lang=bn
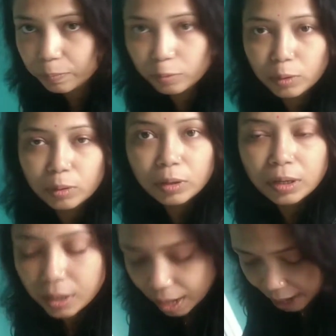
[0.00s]
পুরো
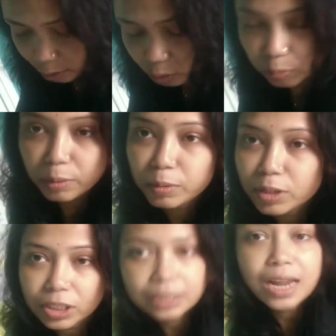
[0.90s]
আধুনিক পর মনে
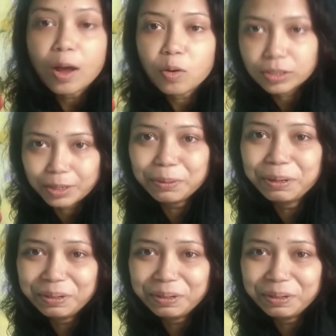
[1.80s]
হচ্ছে টাক হয়ে যাবো